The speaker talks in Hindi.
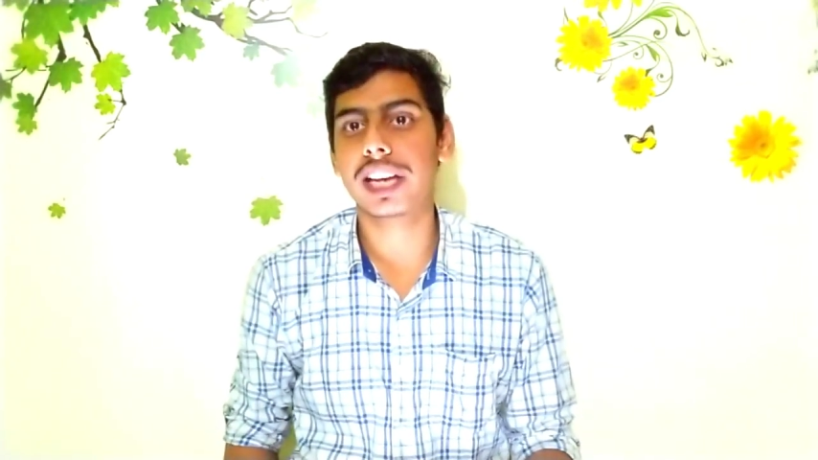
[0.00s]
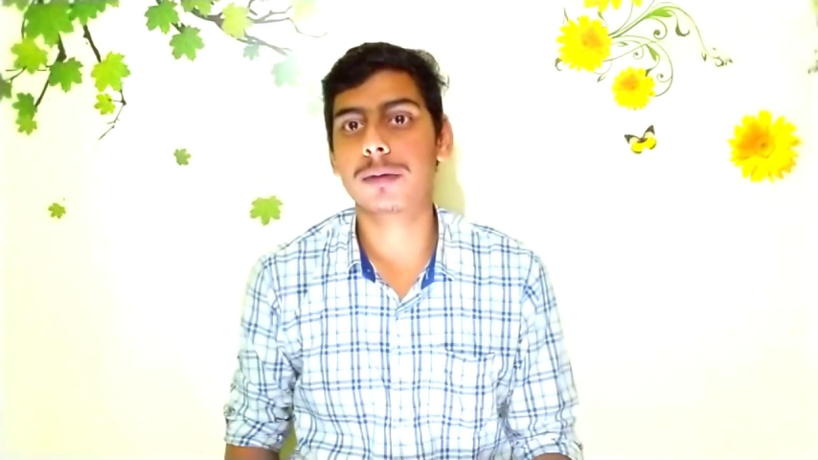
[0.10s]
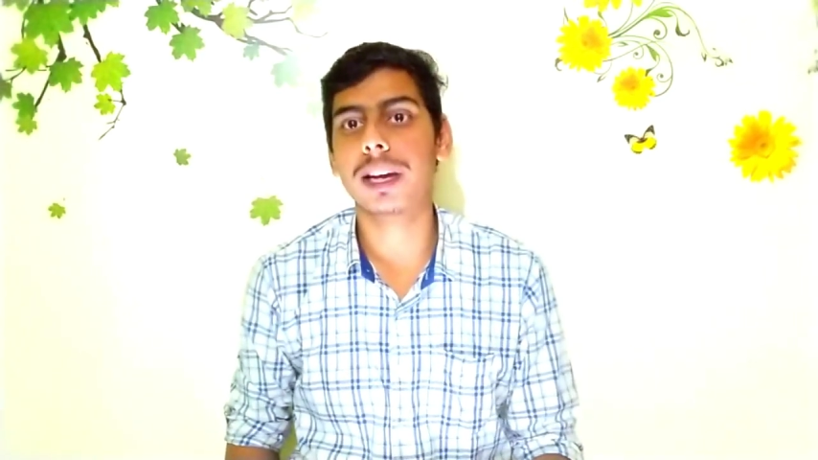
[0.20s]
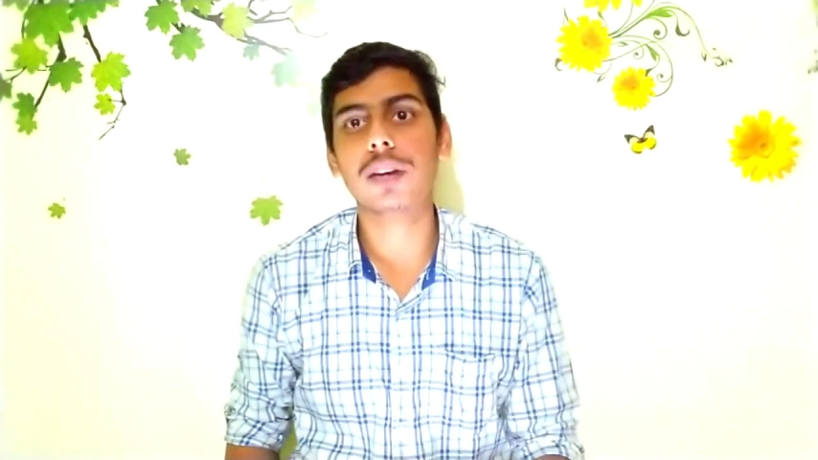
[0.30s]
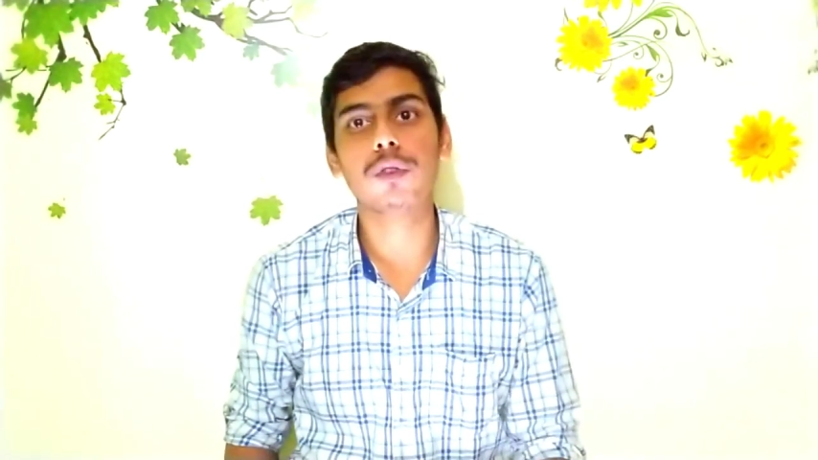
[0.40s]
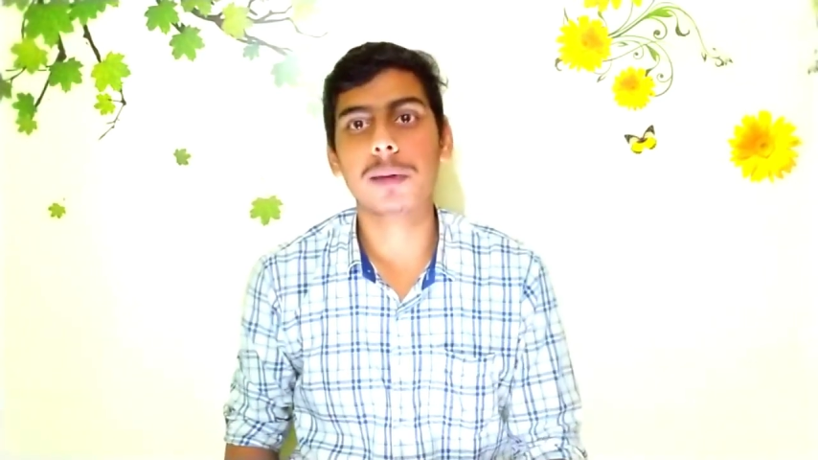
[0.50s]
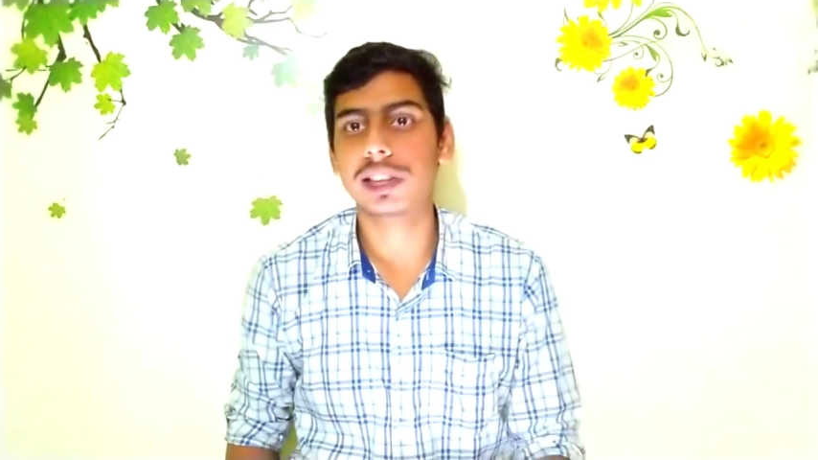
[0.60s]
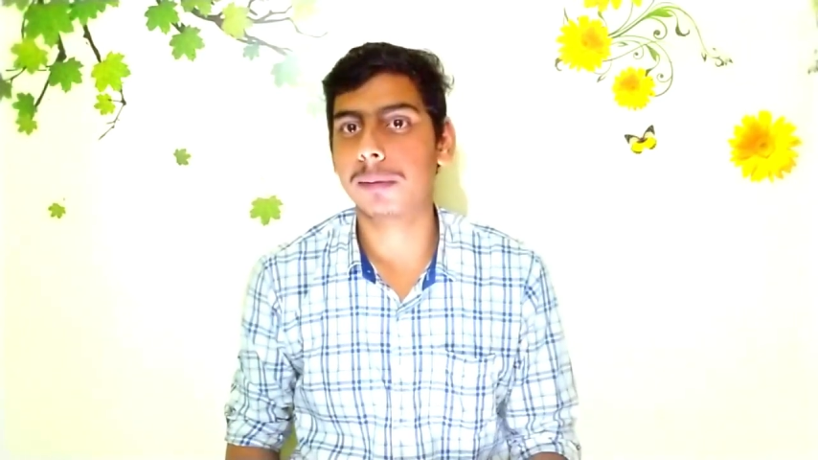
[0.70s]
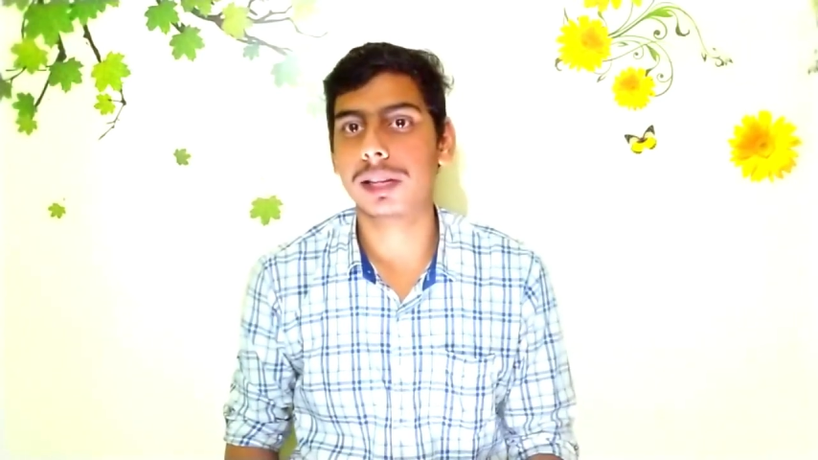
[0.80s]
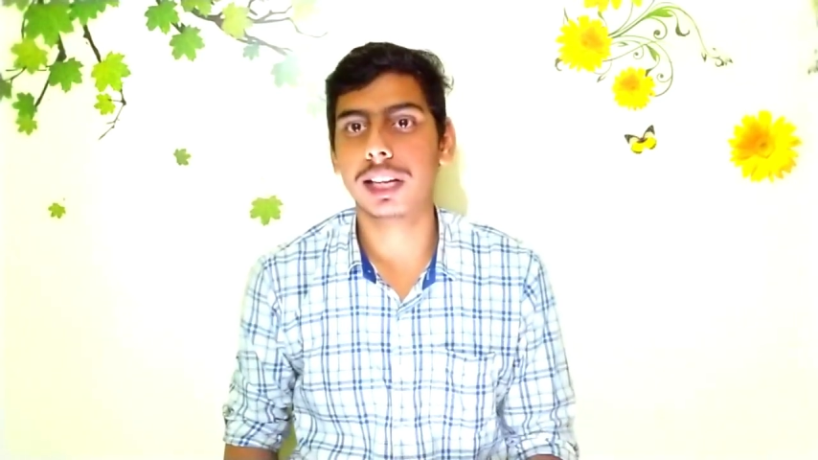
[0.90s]
कैशबैक है वो
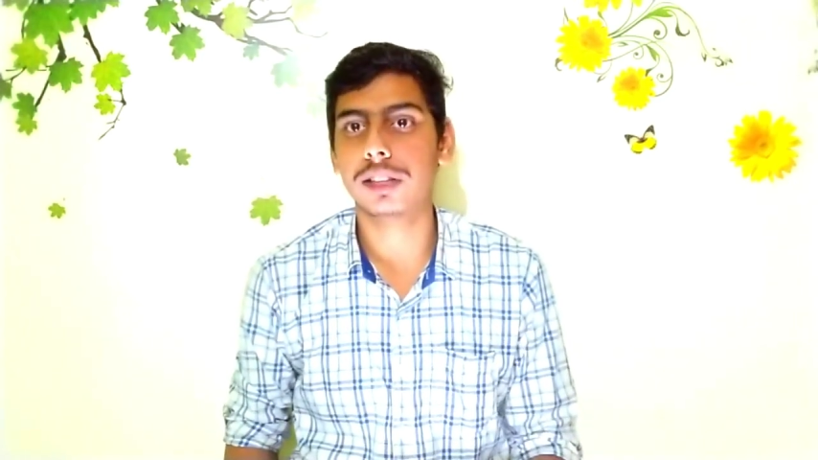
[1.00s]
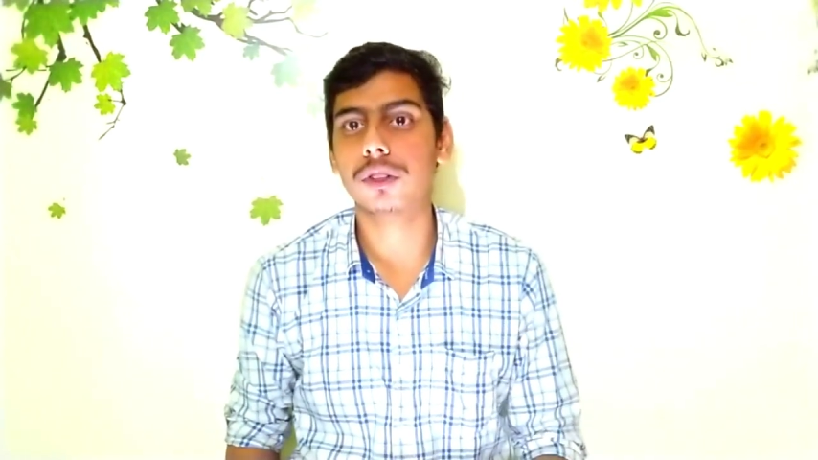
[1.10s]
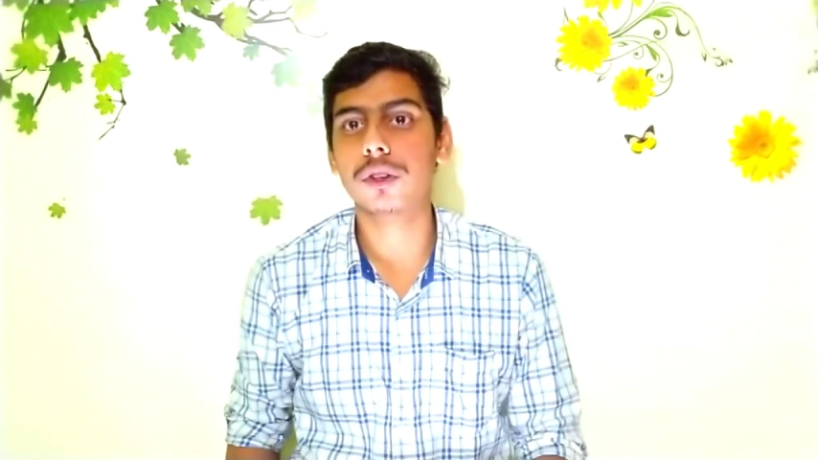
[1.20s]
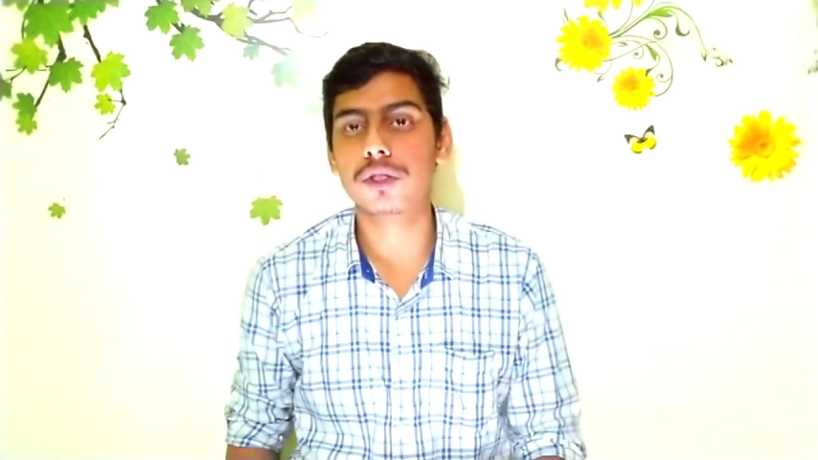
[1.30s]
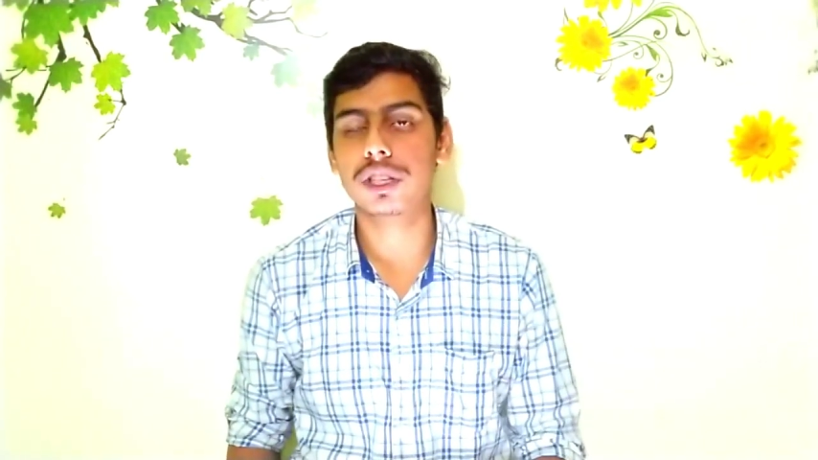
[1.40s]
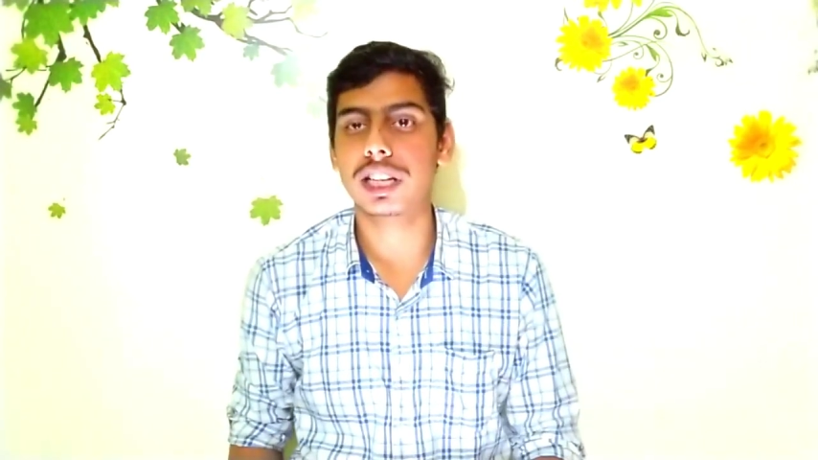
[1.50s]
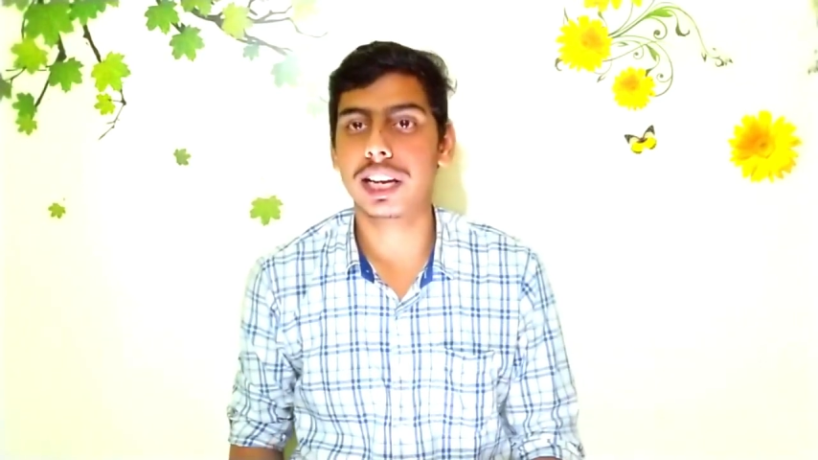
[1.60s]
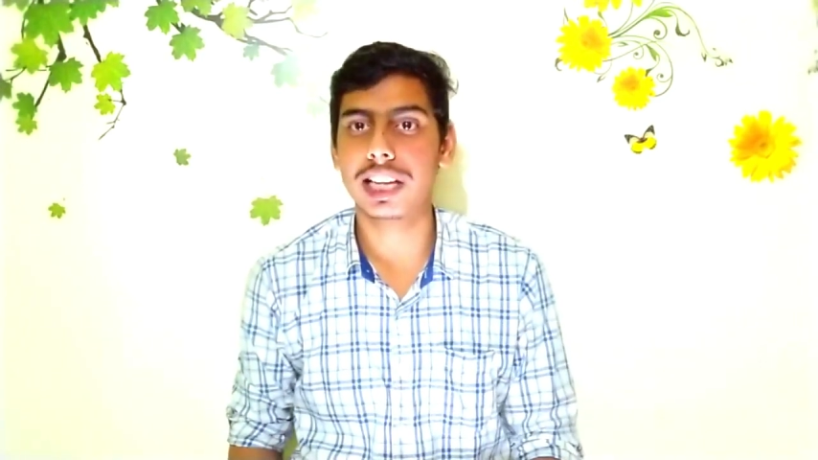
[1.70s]
मिलता मिलता है तो दोस्तों इसका